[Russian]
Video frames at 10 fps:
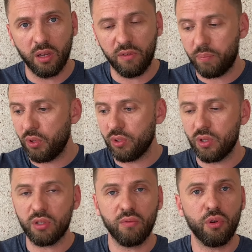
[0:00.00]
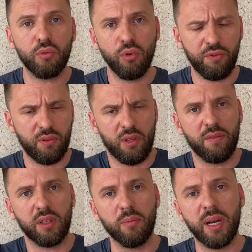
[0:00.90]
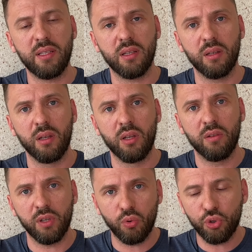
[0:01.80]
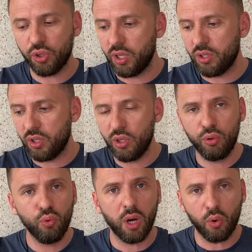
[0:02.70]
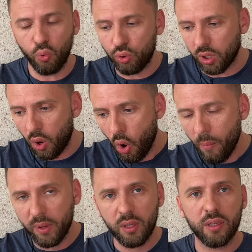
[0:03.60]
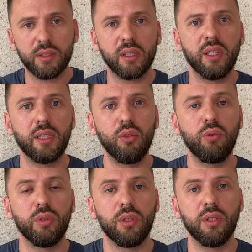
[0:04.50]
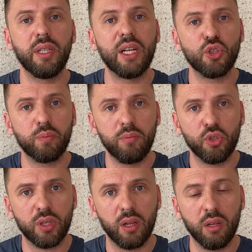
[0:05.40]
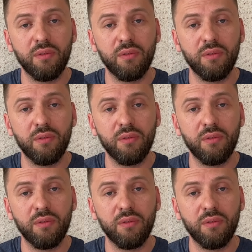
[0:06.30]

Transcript: Вы пьете свой кофе на автомате, вы кушаете еду как утка, хоп, заглотнул и дальше побежал.